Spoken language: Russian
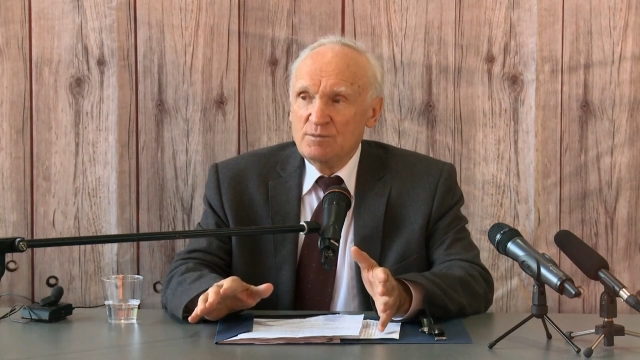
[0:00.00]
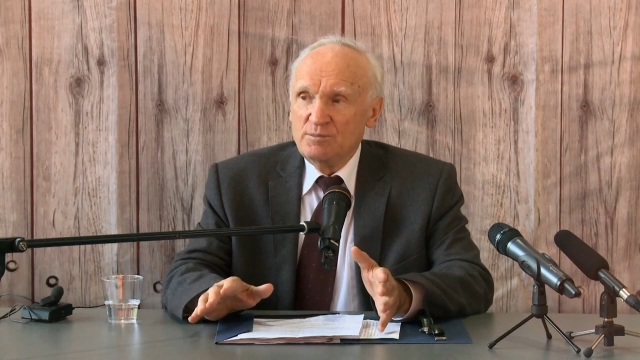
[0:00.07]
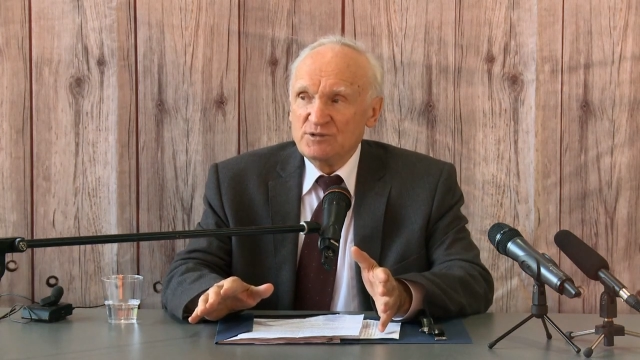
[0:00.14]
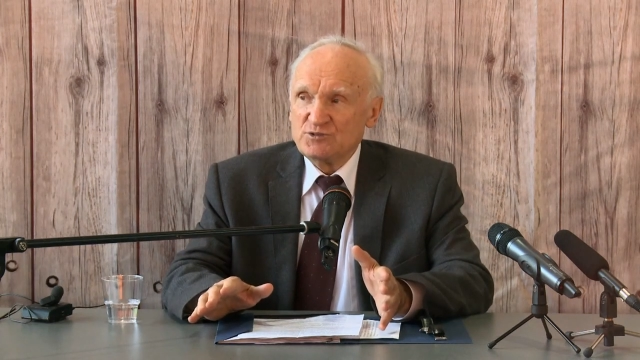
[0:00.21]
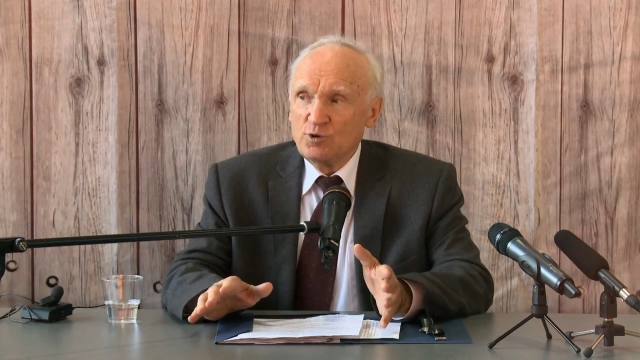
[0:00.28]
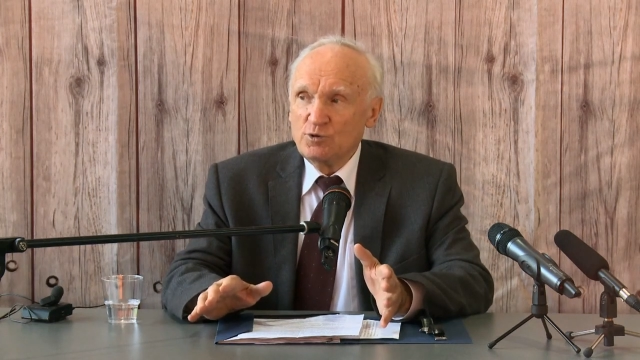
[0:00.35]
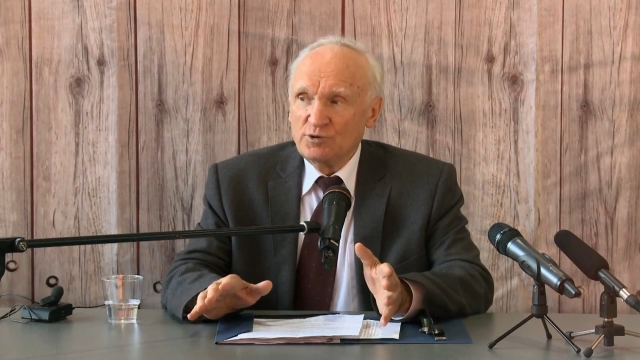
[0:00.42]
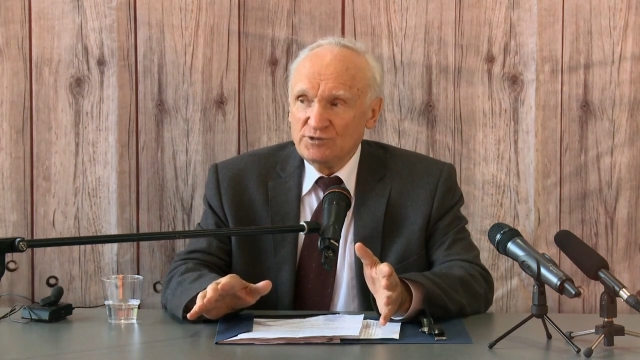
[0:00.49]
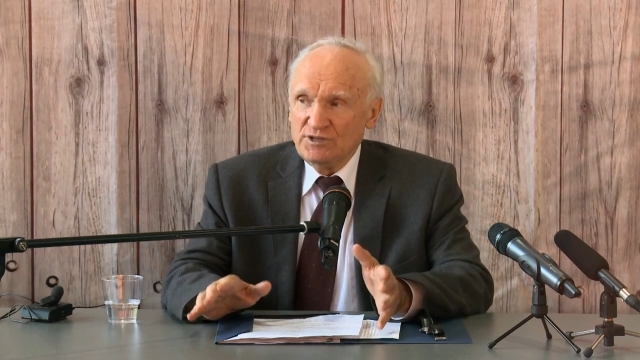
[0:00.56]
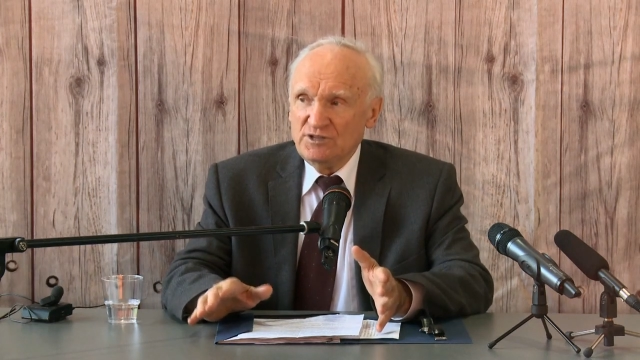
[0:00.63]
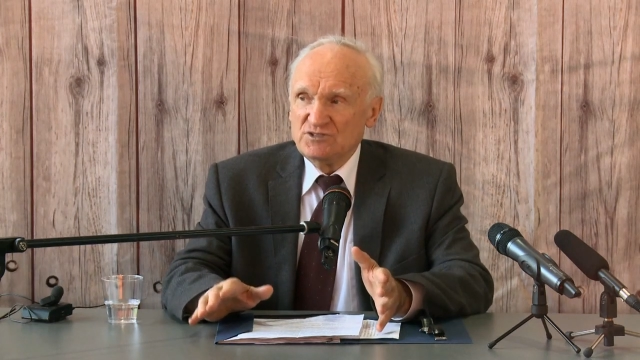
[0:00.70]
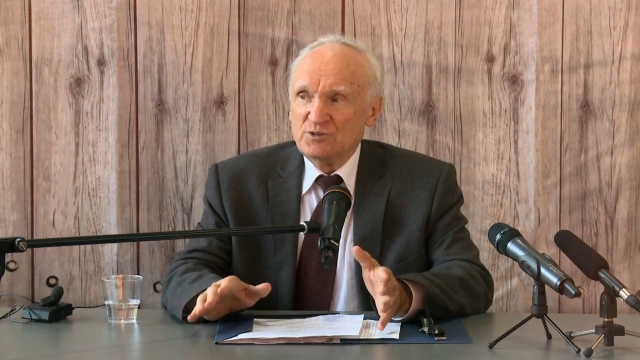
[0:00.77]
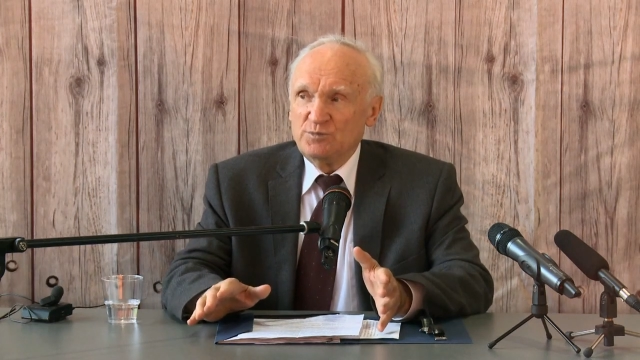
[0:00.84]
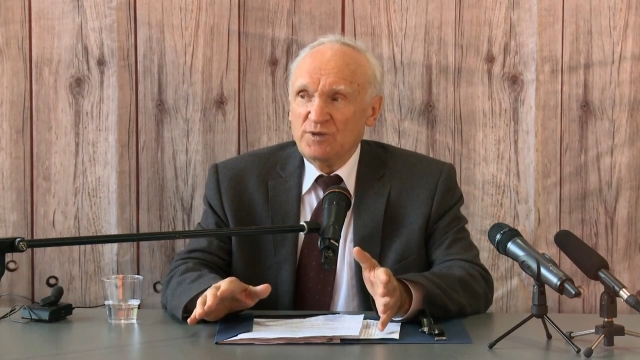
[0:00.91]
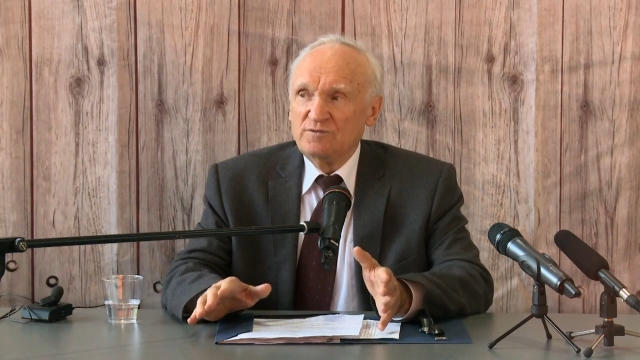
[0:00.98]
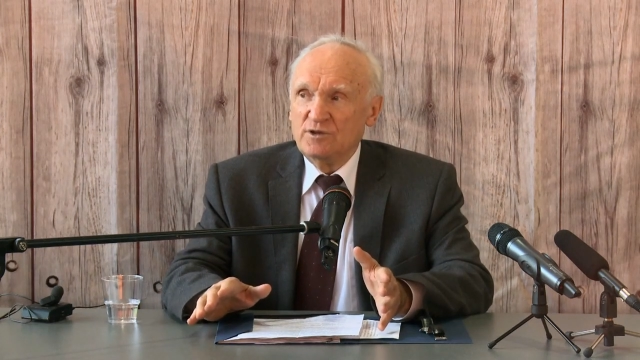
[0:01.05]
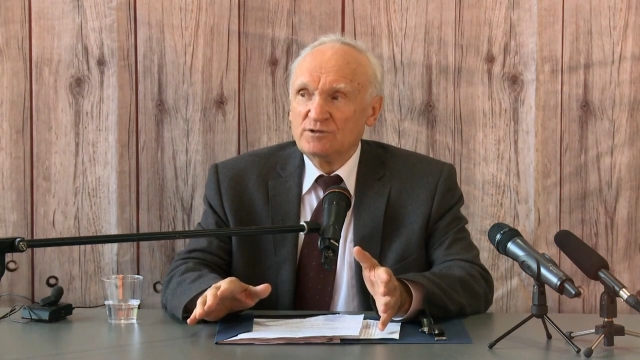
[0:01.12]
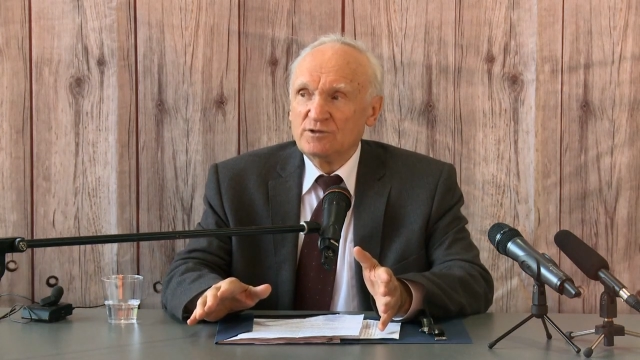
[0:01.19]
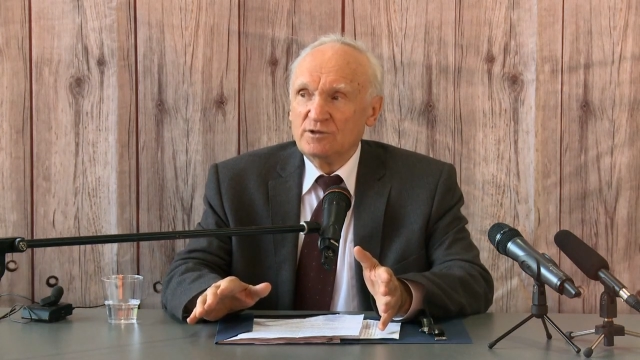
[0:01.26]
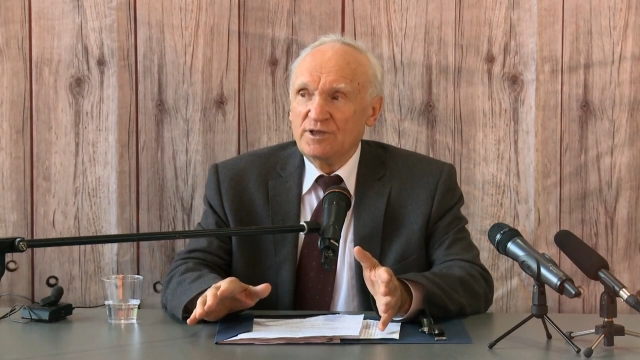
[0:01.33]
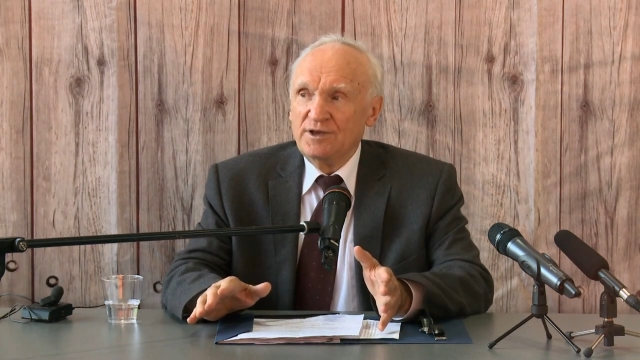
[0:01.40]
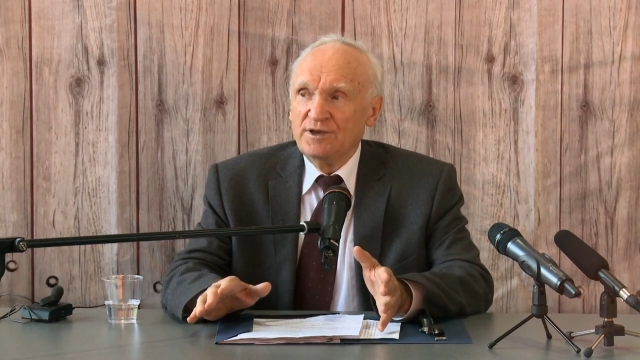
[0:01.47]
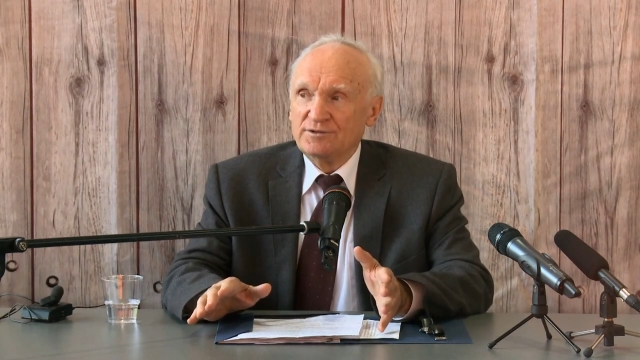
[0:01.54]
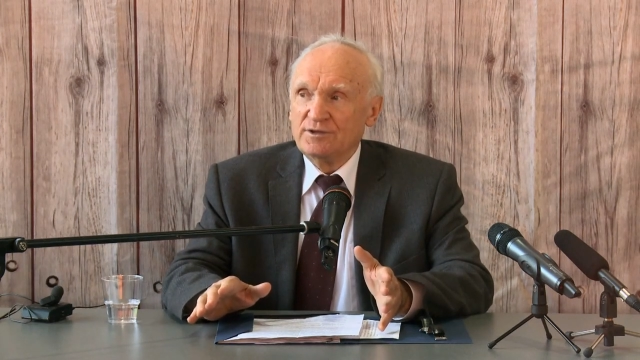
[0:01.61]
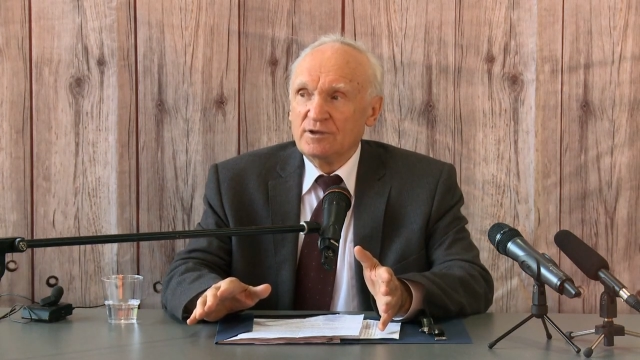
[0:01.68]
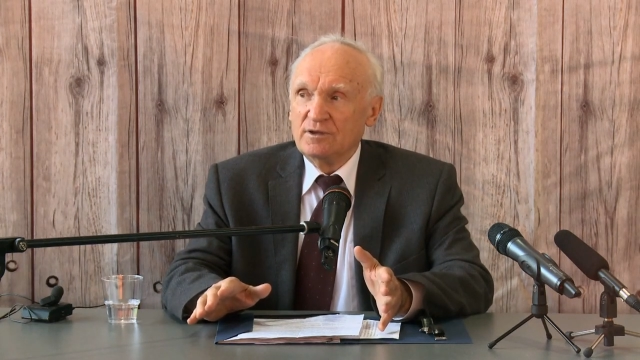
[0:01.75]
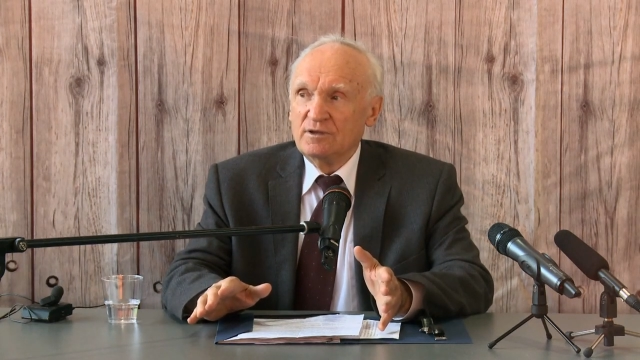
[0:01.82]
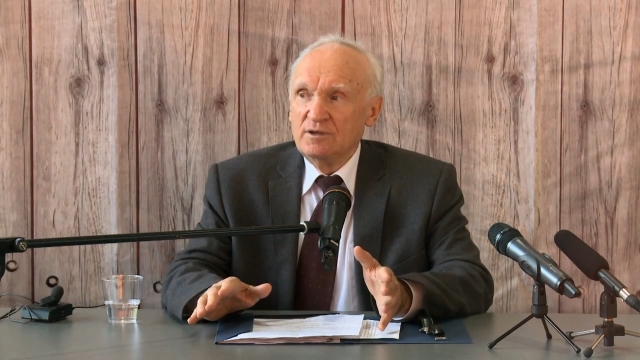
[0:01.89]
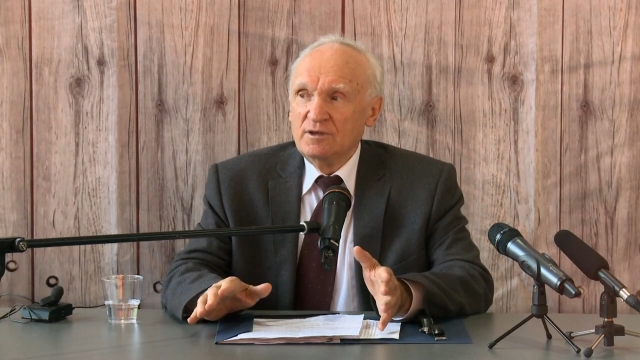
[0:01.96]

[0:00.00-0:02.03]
поскольку Ты заповедал это.